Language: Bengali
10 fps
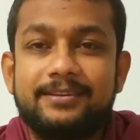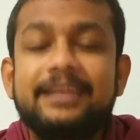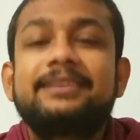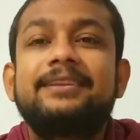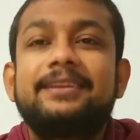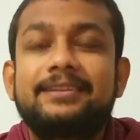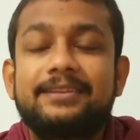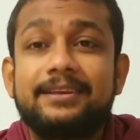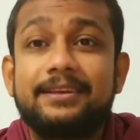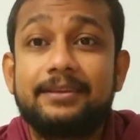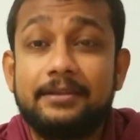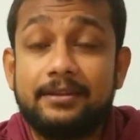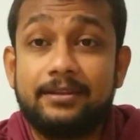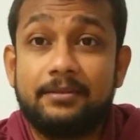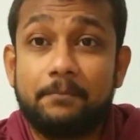দেখতে দেখতে
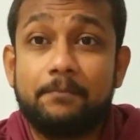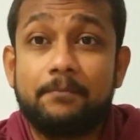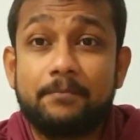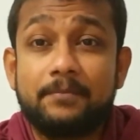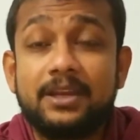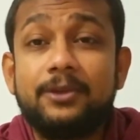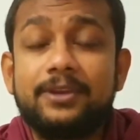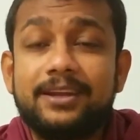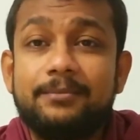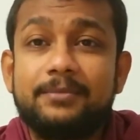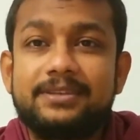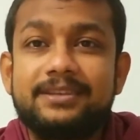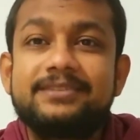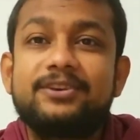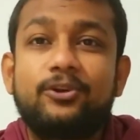লিওনেল
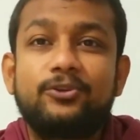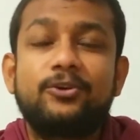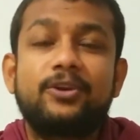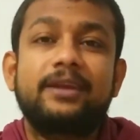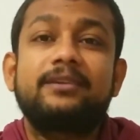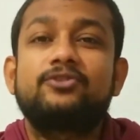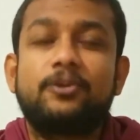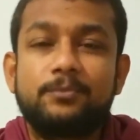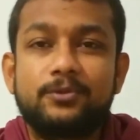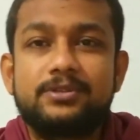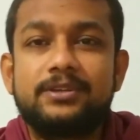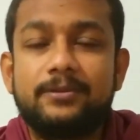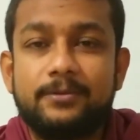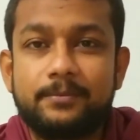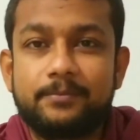মেসির যে অধরা একটা স্বপ্ন
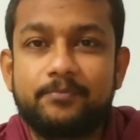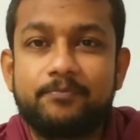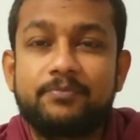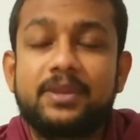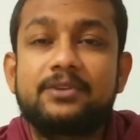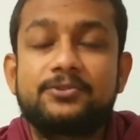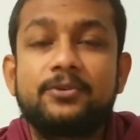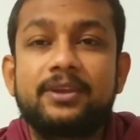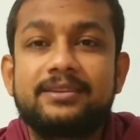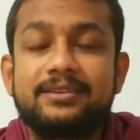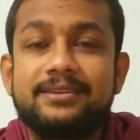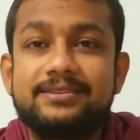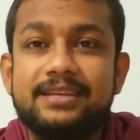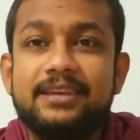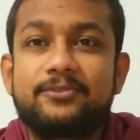ছিল তার শোকেসে
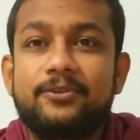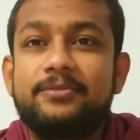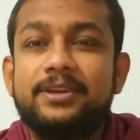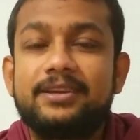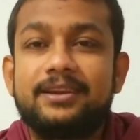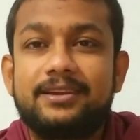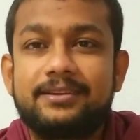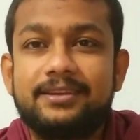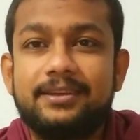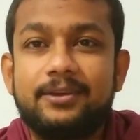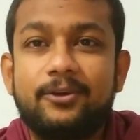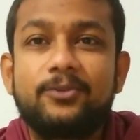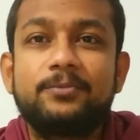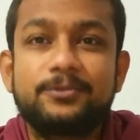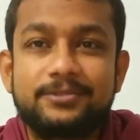যে ট্রফিটা আর কি
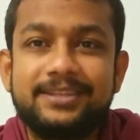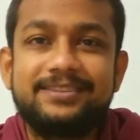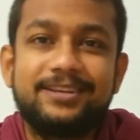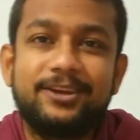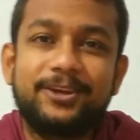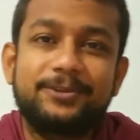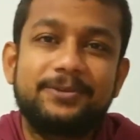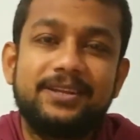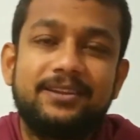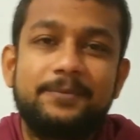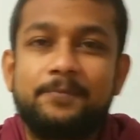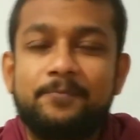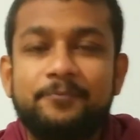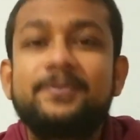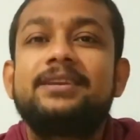অনুপস্থিত ছিল এতদিন
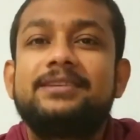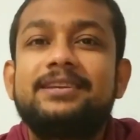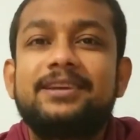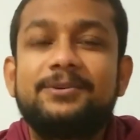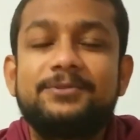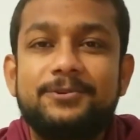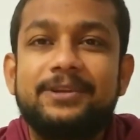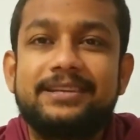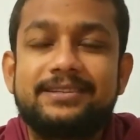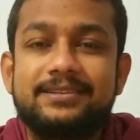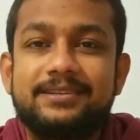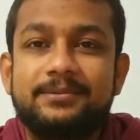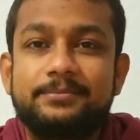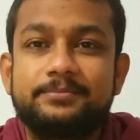সেটাও চলে এসেছে